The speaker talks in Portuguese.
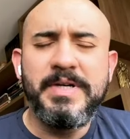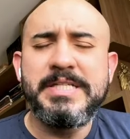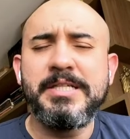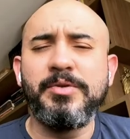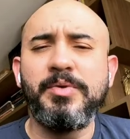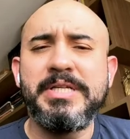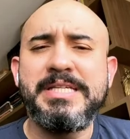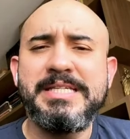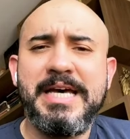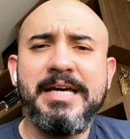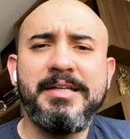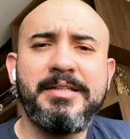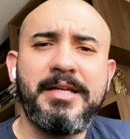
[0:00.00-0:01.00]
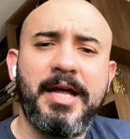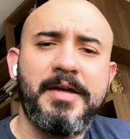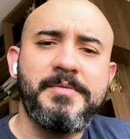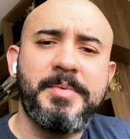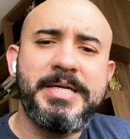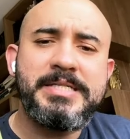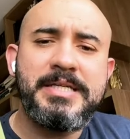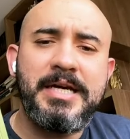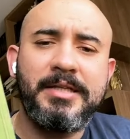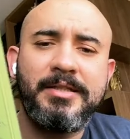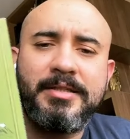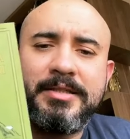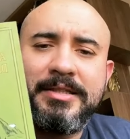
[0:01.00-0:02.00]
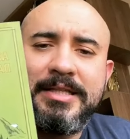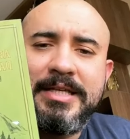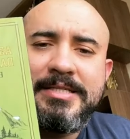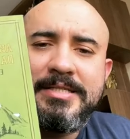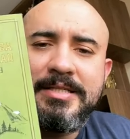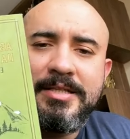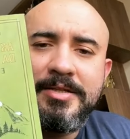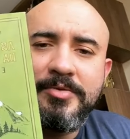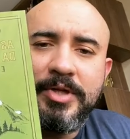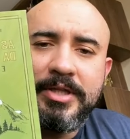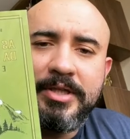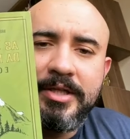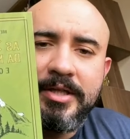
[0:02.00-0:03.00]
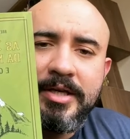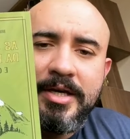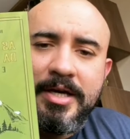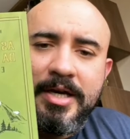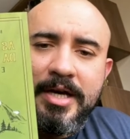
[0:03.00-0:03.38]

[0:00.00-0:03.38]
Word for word: fazendo uma série de lives baseada nesse livro aqui,